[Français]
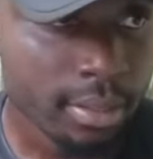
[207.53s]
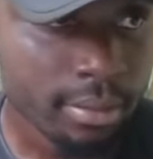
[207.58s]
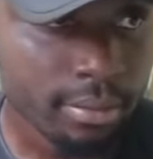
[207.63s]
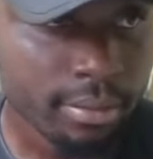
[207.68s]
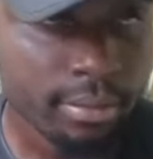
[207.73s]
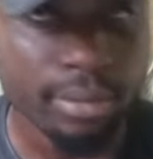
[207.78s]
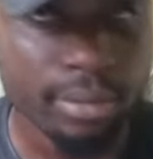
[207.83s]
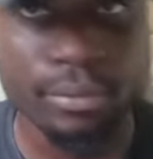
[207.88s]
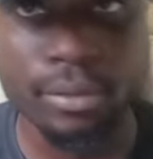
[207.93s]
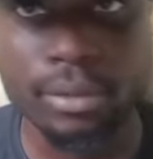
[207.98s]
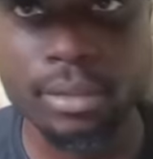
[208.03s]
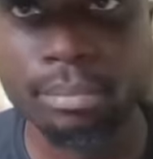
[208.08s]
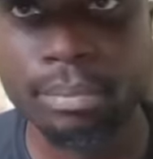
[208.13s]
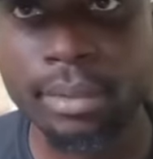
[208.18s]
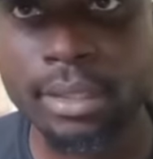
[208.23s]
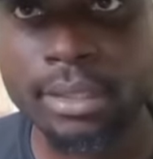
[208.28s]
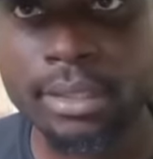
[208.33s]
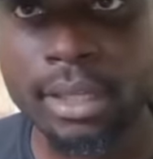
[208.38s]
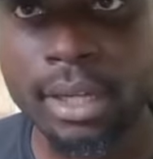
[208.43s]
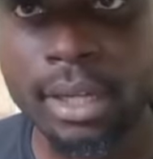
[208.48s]
Si c'est fondé on
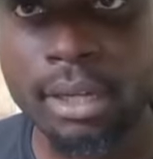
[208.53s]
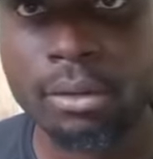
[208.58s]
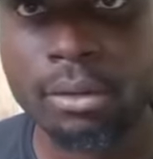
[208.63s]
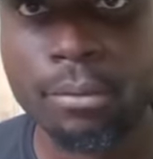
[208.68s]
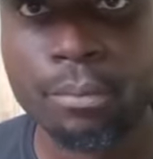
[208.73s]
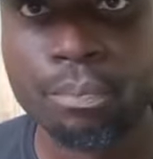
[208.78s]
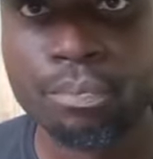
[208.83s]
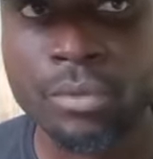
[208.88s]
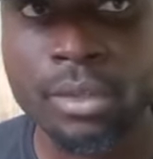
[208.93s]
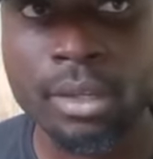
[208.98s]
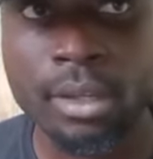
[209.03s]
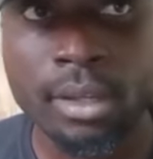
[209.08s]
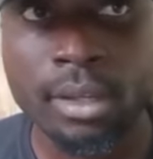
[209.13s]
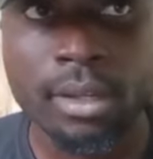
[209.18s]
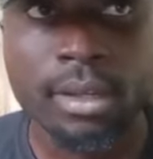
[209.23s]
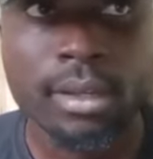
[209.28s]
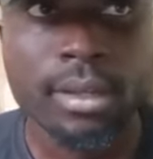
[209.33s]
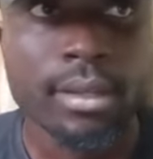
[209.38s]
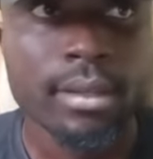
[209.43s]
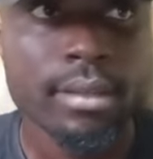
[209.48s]
parti. Alors,
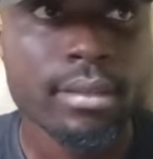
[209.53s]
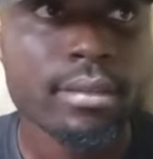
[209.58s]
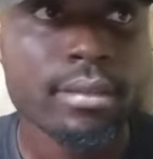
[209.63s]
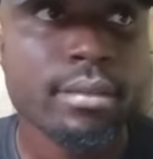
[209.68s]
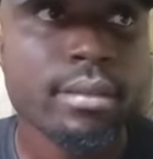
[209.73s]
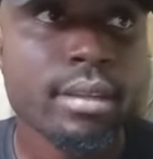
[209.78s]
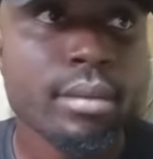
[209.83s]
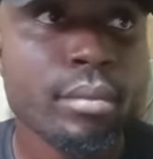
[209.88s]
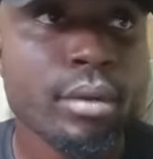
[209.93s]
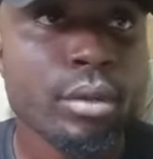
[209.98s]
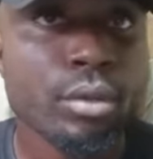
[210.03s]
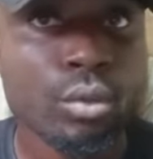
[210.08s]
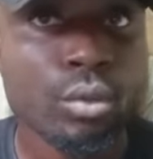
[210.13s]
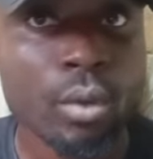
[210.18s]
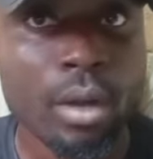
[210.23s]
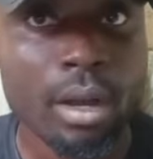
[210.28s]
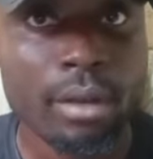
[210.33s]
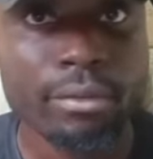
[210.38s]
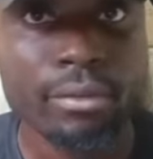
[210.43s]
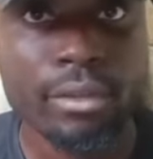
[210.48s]
Samuel
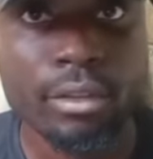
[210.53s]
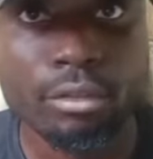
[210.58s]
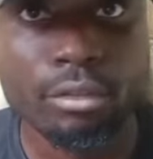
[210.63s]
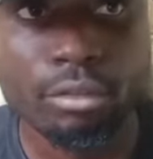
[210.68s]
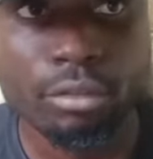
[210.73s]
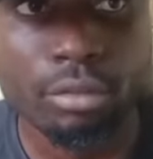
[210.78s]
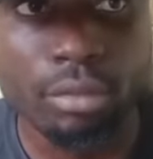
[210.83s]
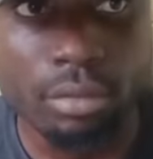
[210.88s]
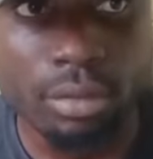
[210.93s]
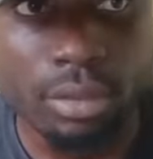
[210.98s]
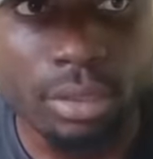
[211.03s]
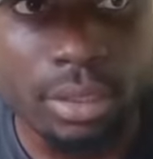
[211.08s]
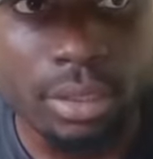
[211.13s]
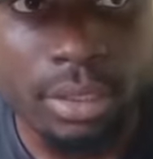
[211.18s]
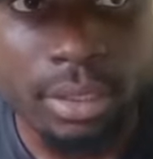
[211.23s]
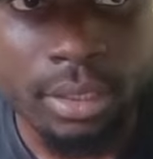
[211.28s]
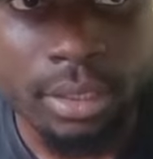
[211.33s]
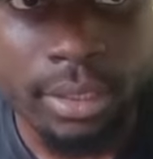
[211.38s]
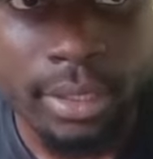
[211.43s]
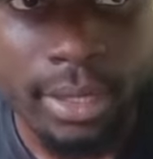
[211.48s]
Leto a fait une
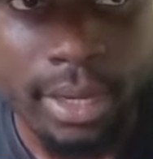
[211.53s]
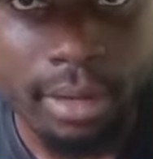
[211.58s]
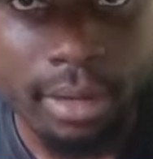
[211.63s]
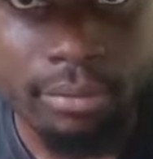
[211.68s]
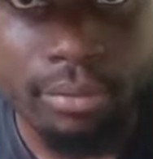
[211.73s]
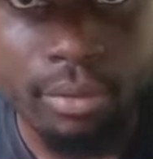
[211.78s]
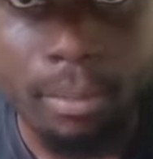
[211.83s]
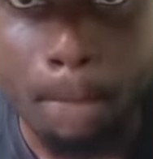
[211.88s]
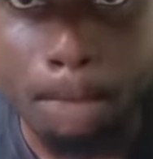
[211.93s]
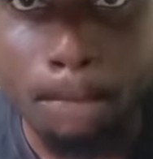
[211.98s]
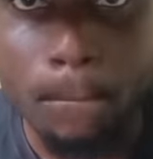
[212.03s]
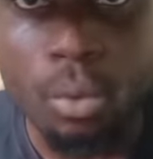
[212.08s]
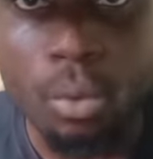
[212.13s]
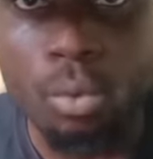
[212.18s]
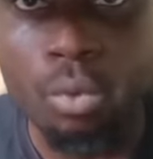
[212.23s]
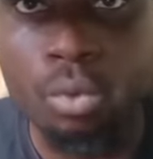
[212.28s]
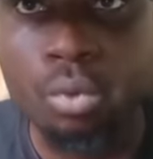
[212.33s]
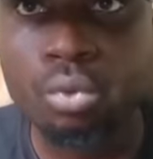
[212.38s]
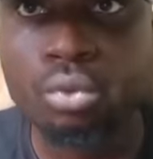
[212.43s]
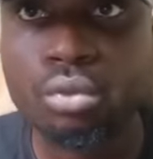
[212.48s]
sortie qui a fait
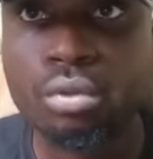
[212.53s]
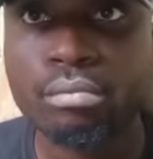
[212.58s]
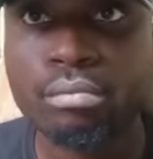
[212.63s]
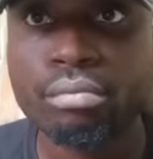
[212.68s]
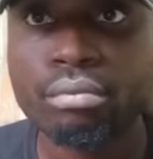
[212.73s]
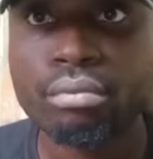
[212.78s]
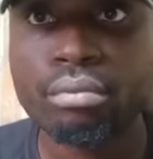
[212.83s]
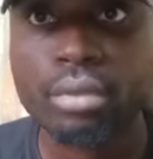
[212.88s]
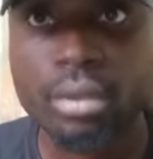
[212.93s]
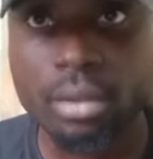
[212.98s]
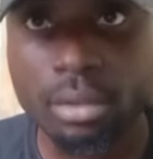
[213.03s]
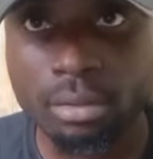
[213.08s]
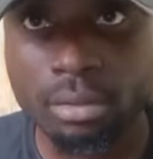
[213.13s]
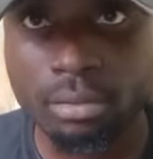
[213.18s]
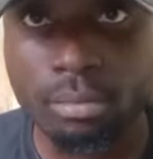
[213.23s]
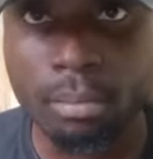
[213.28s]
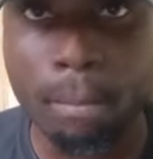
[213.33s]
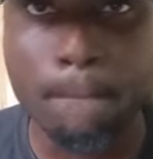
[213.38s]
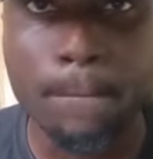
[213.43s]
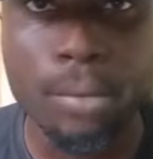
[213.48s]
beaucoup de bruit,
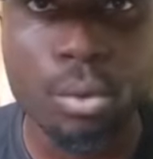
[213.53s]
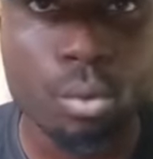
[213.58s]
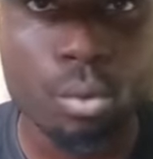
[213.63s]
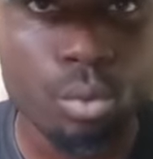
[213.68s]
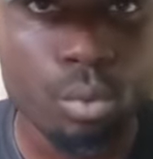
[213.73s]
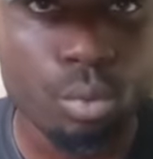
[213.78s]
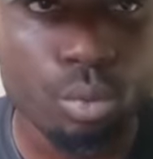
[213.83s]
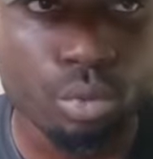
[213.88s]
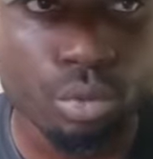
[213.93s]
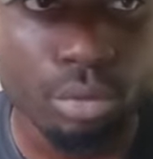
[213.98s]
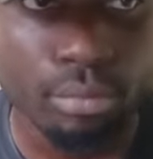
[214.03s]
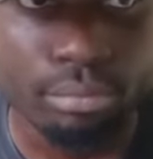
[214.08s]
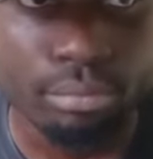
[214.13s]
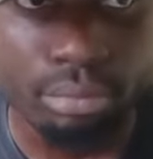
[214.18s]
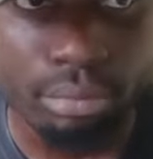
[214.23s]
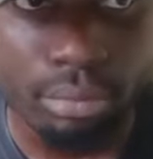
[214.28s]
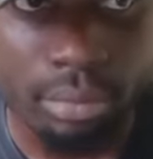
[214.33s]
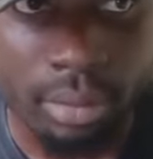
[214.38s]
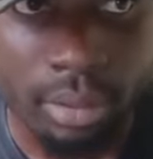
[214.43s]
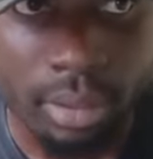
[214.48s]
beaucoup de
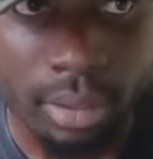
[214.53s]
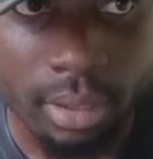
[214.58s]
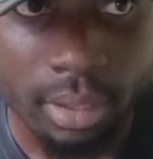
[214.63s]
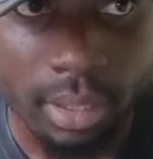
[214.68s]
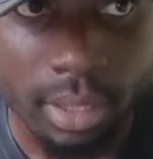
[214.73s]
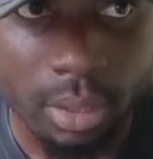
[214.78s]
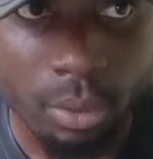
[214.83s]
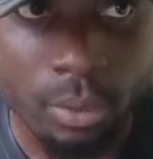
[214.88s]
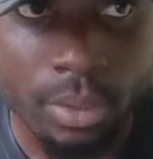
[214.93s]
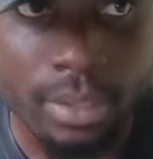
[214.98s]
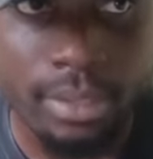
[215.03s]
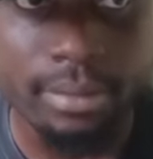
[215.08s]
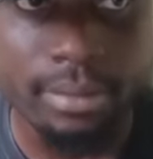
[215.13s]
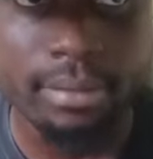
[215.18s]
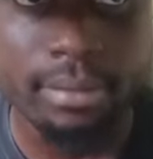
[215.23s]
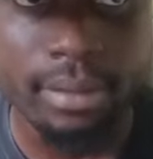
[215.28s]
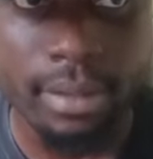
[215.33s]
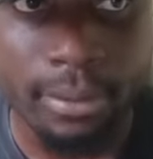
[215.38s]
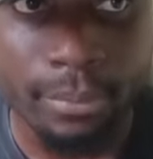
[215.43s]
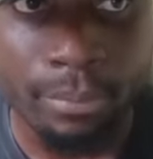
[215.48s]
bruit. Là où il
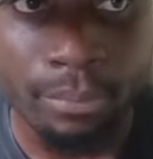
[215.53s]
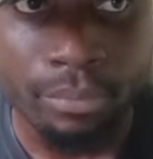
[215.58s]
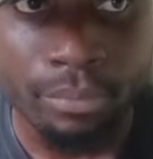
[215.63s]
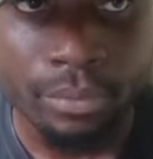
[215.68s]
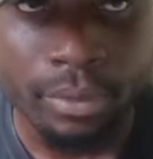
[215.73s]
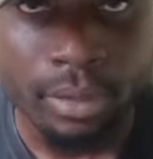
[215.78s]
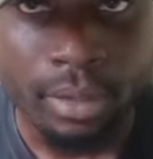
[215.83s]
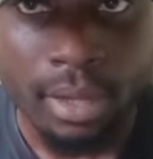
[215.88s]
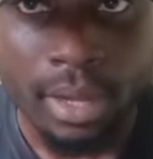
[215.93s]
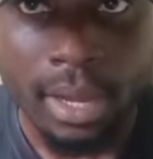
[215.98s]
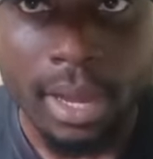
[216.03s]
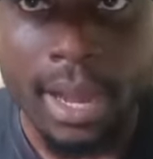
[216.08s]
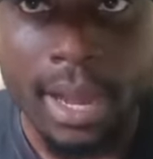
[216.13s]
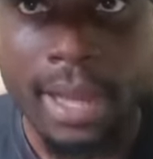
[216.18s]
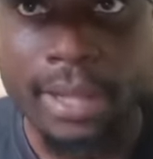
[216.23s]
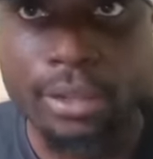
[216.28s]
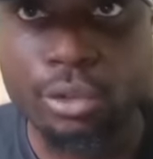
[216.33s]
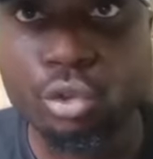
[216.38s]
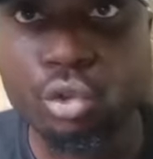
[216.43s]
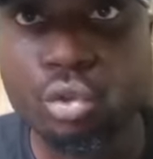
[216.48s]
disait,
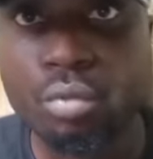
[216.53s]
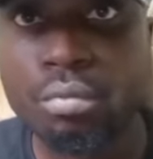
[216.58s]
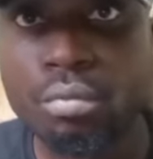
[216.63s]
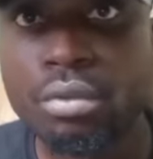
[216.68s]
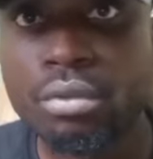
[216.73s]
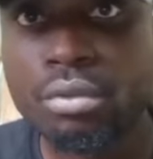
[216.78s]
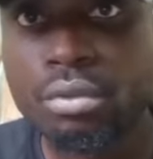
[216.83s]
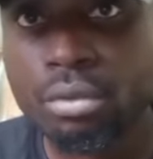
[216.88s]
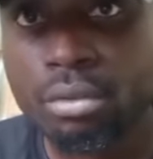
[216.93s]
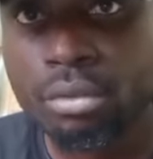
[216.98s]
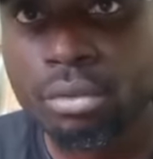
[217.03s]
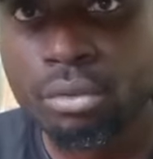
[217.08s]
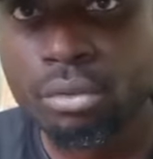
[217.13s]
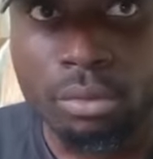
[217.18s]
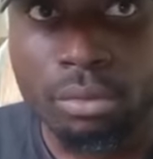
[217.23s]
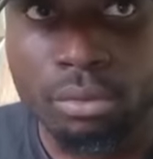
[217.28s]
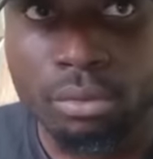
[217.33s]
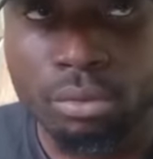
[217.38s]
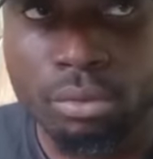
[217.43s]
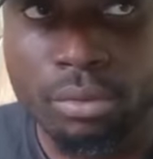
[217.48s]
en 2002,
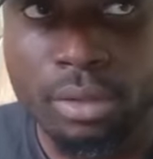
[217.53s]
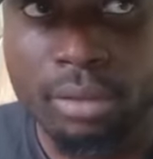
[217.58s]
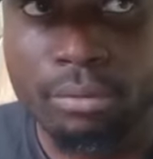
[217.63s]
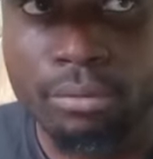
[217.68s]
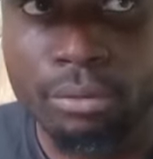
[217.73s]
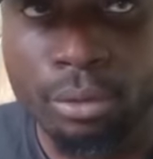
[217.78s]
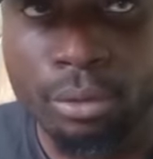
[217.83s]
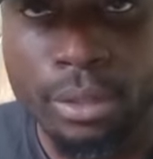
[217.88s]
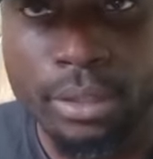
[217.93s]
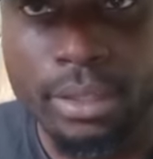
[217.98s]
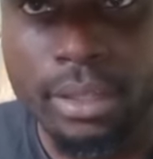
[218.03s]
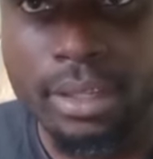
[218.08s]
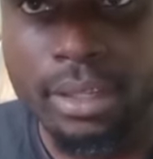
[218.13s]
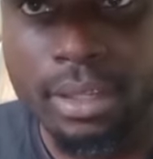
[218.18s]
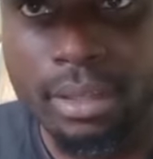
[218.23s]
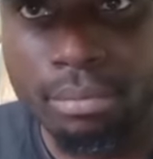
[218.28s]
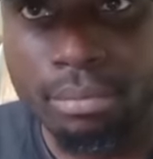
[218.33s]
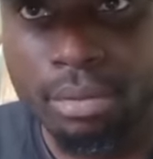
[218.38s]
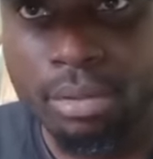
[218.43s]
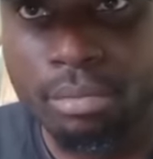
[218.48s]
nous avions une
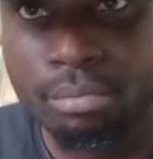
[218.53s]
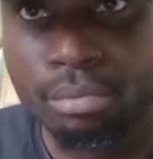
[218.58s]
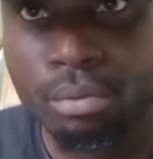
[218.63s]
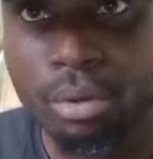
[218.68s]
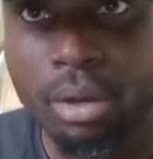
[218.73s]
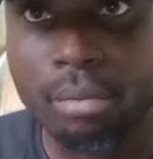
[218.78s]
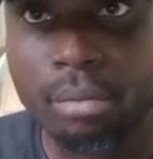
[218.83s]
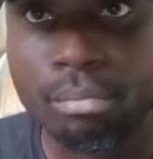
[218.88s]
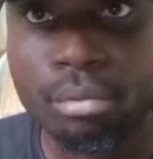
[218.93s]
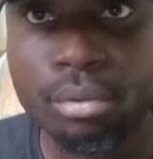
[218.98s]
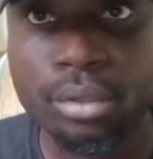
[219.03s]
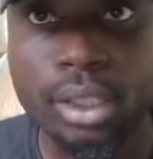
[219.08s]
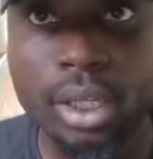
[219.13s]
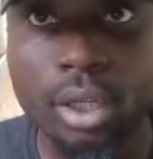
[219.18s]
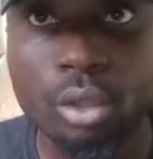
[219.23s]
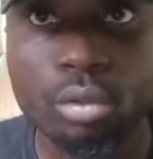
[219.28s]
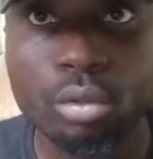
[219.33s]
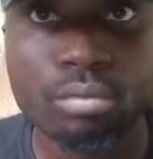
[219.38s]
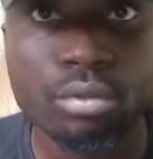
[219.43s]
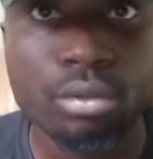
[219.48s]
équipe pour remporter
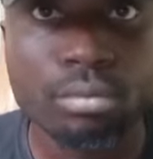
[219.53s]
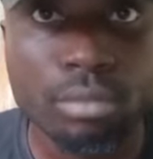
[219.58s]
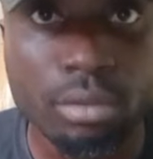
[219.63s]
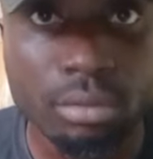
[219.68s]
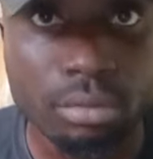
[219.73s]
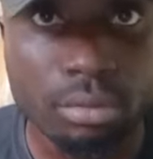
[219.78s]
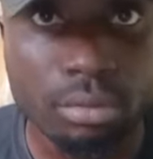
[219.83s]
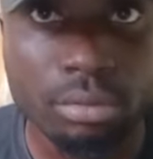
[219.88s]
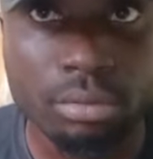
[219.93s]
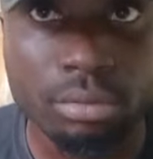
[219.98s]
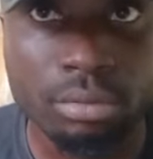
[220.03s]
la Coupe du Monde.